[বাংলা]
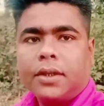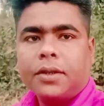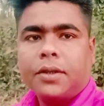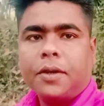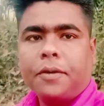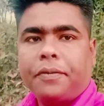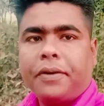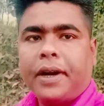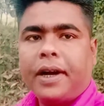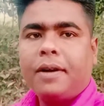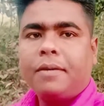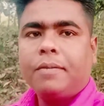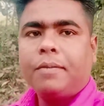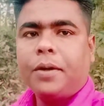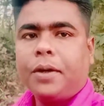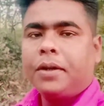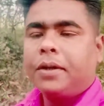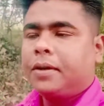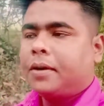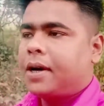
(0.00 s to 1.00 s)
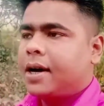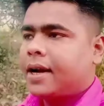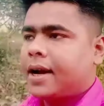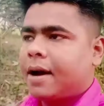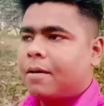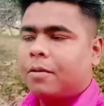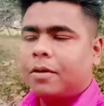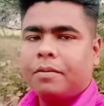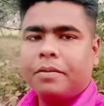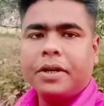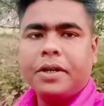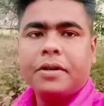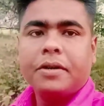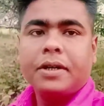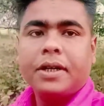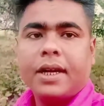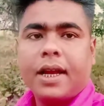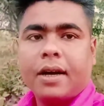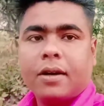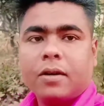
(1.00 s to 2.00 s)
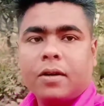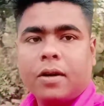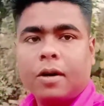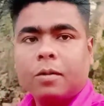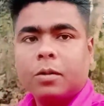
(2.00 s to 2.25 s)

তো ফ্রেন্ড বন্ধুরা কেমন ভিডিওটি লাগলো